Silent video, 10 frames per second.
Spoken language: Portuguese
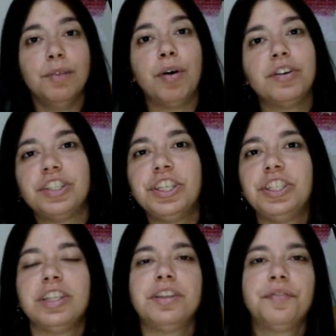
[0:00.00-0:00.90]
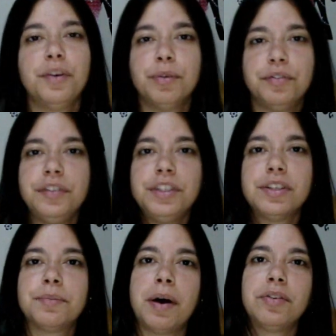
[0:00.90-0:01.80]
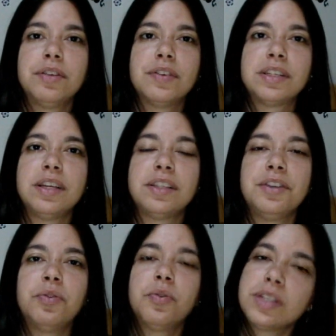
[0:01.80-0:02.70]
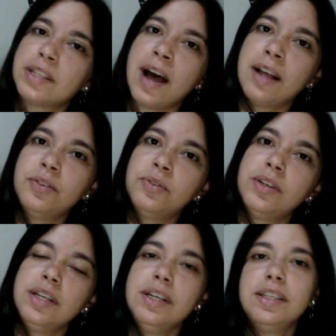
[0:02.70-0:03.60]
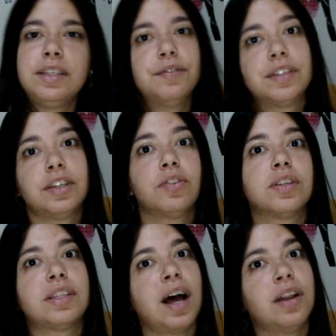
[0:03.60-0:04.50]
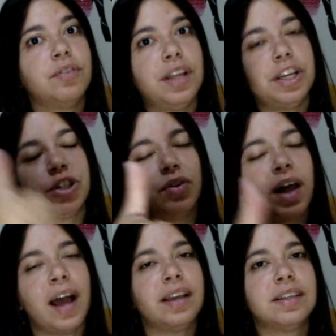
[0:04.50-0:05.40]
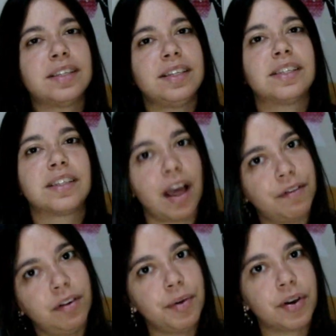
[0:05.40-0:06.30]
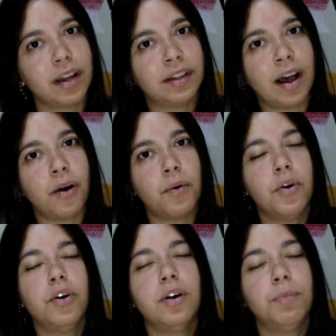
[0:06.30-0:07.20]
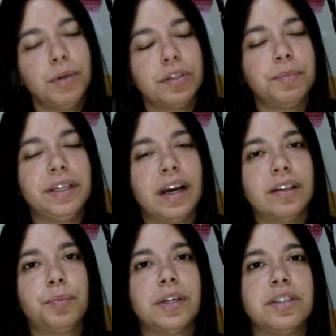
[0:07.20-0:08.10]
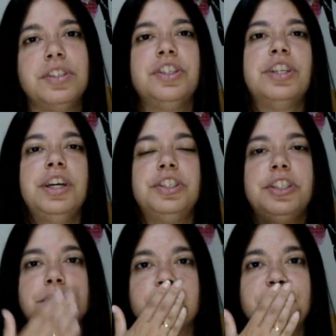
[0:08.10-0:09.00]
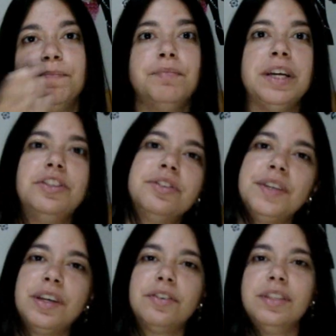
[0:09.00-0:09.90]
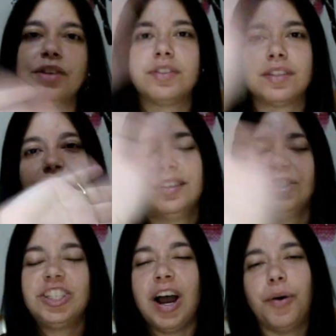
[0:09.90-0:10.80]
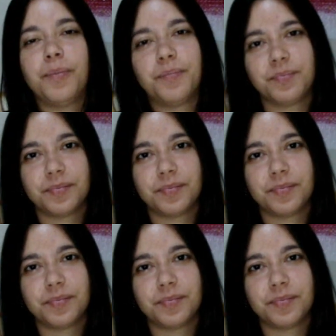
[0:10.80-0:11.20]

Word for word: Bom, gente, esse foi meu vídeo. Espero que vocês tenham gostado. Se vocês gostaram, deixa o like, se inscreve no meu canal. Muito obrigada por assistir. Gente, beijos, fiquem com Deus. Tchau!